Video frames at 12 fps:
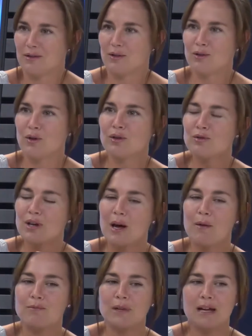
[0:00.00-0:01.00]
no, es
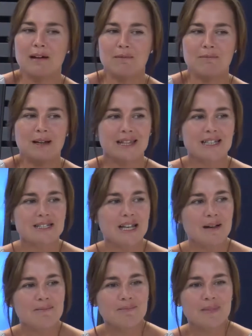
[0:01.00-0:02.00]
una, batalla